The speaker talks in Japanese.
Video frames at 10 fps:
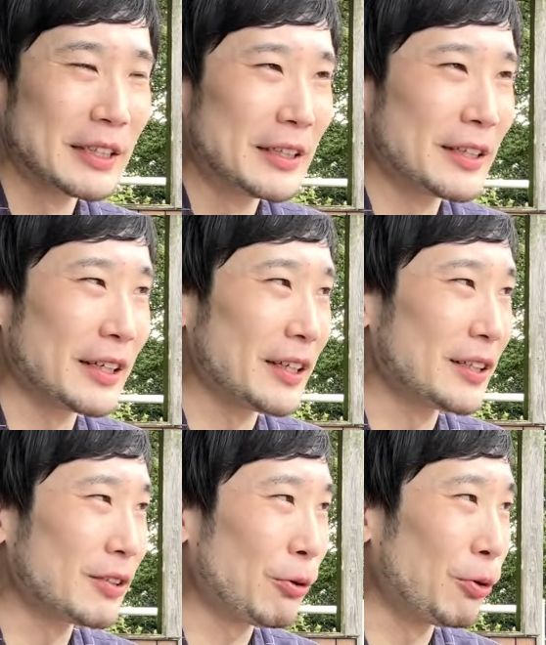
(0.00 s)

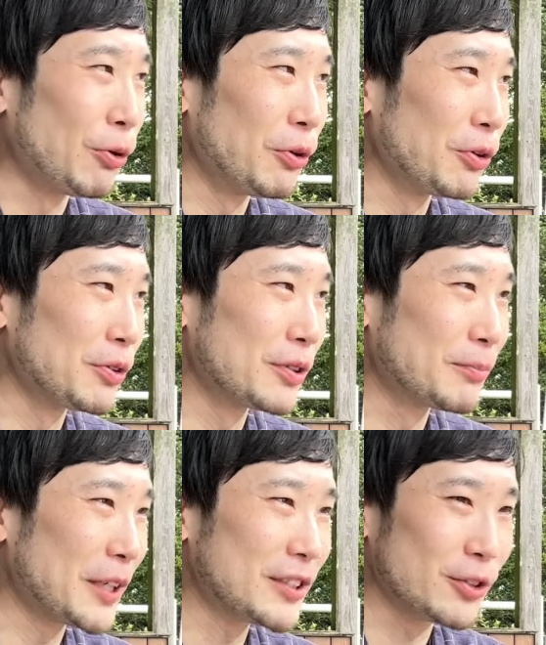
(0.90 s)
で、こう、
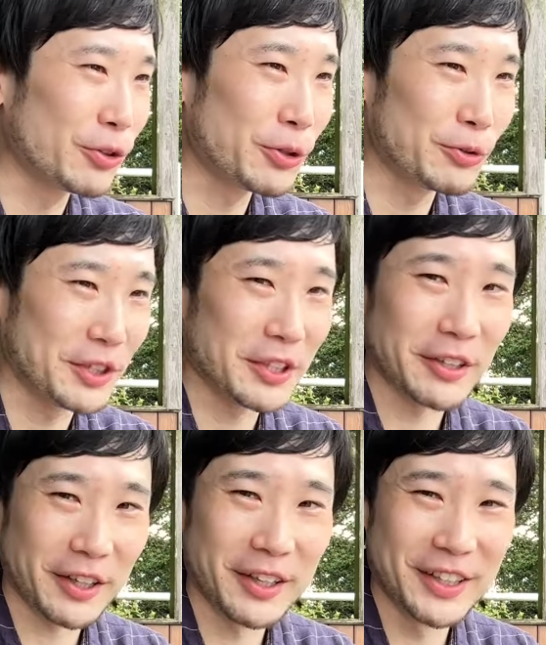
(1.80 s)
バスに乗り込んできたわ
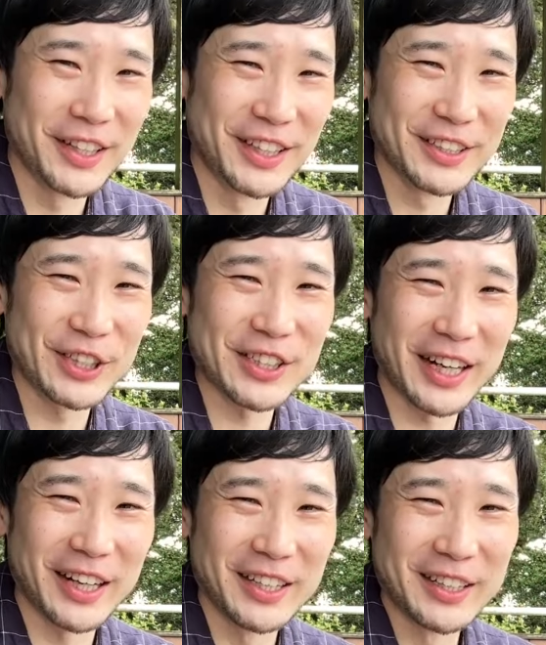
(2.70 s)
け。そした
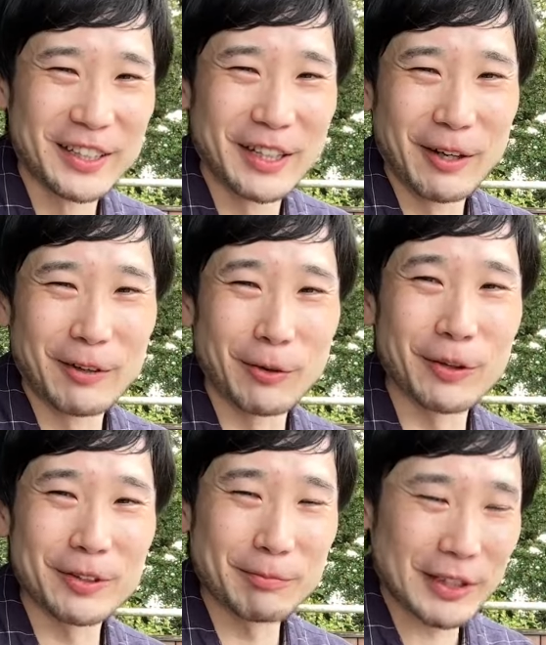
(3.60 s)
ら、
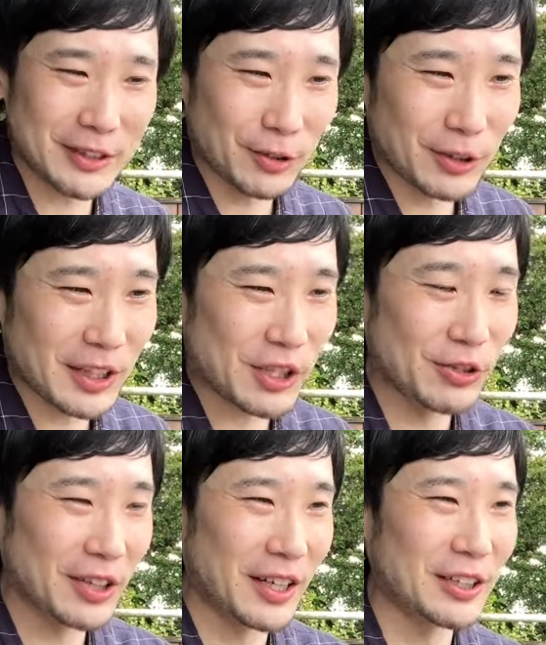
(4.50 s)
俺、バス乗った
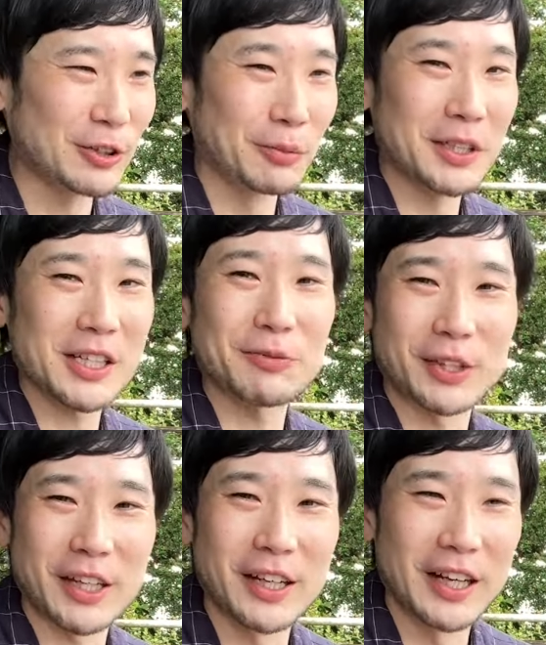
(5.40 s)
瞬間に扉閉め
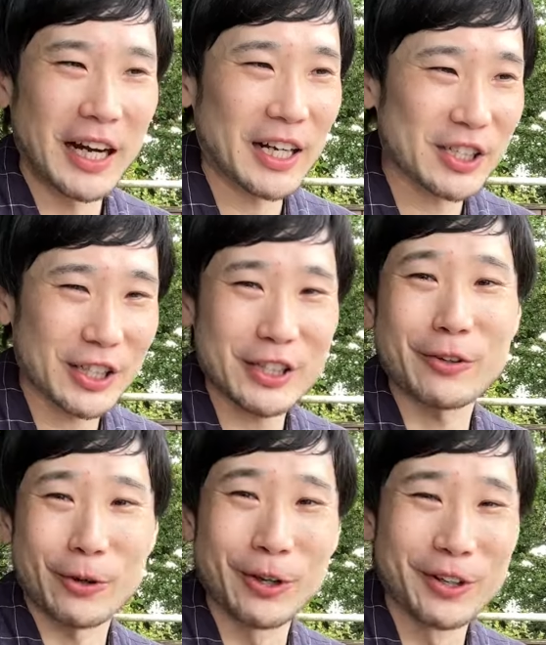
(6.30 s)
て発車した
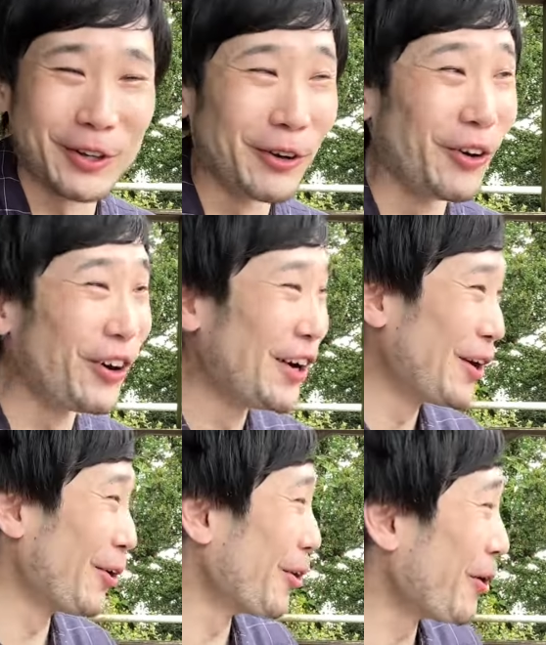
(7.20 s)
のよ。お
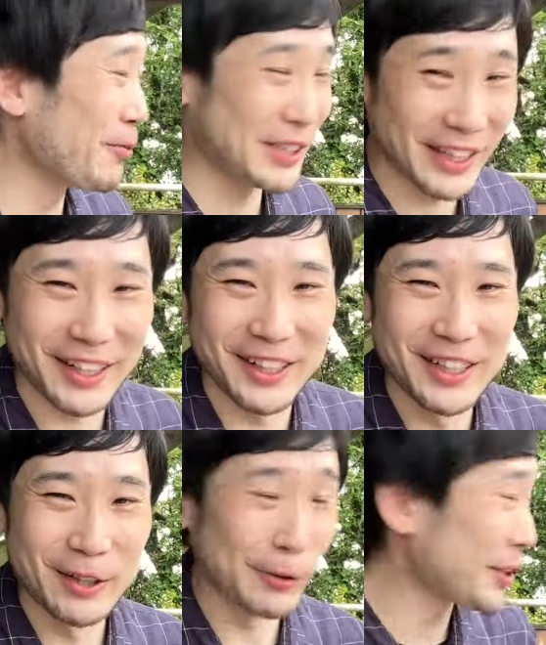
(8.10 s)
おみたいな。俺